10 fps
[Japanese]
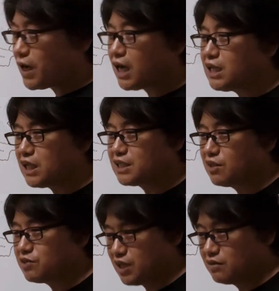かになっちゃ
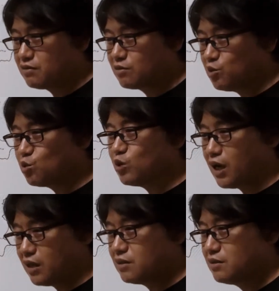うじゃん世の
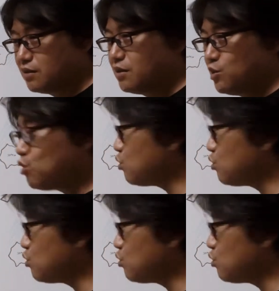中よく